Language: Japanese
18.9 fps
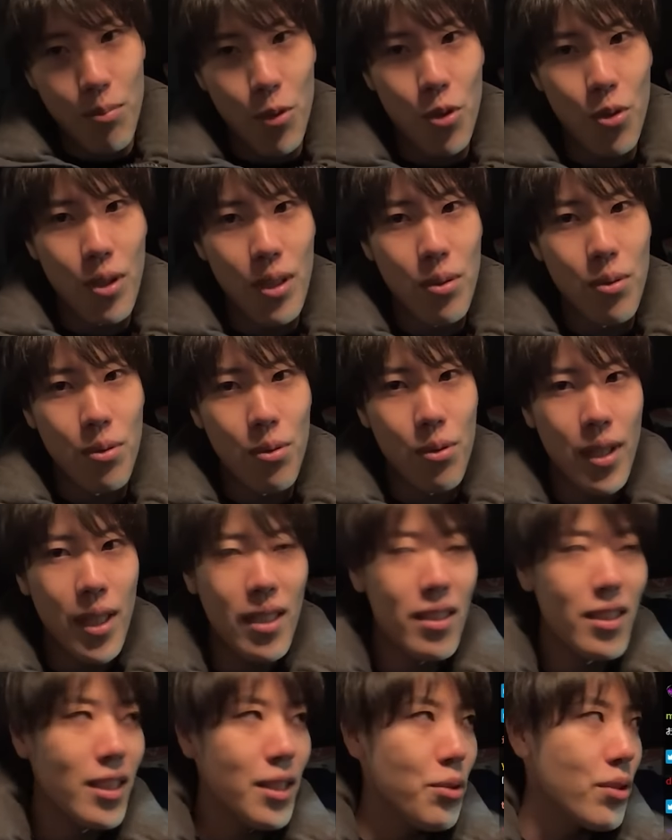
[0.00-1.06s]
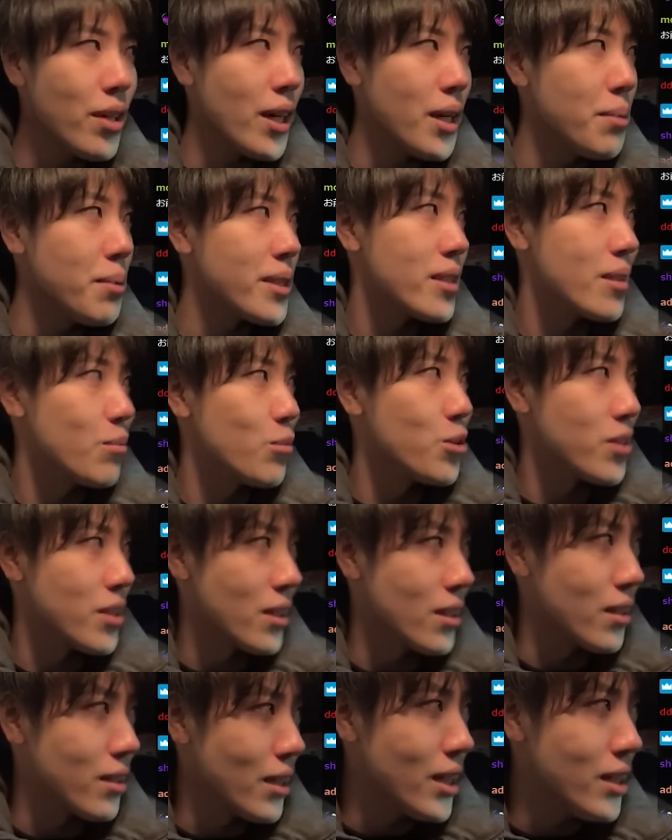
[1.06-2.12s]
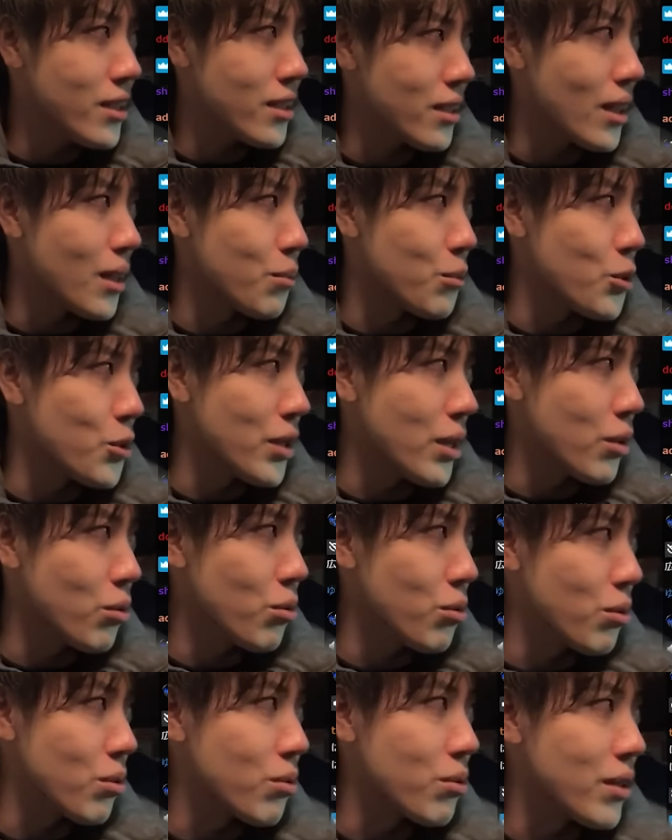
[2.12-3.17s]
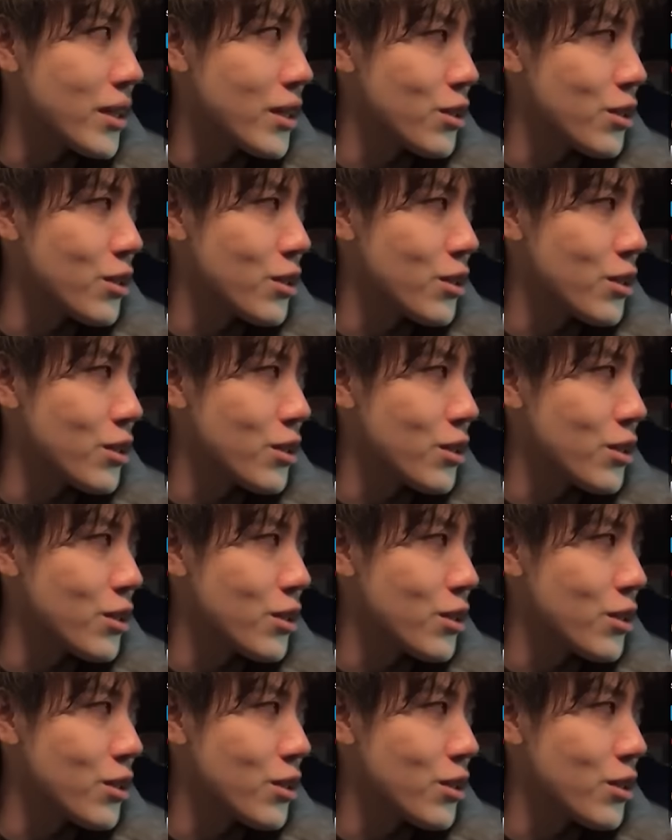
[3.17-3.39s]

のはもうあの、親に家を買えばさ、もうさ、ないじゃんな、もう親孝行これ